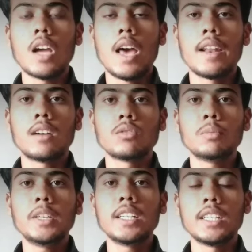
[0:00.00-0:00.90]

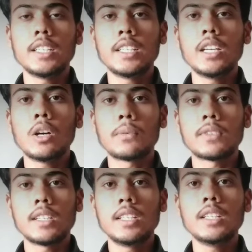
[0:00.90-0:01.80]
अनाउंसमेंट नहीं किए
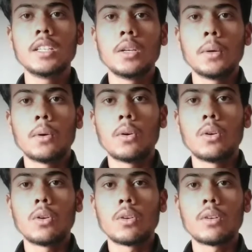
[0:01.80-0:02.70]
ऑफिशियली
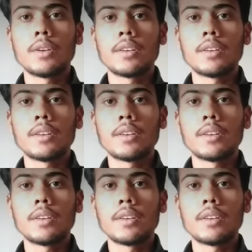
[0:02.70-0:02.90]
और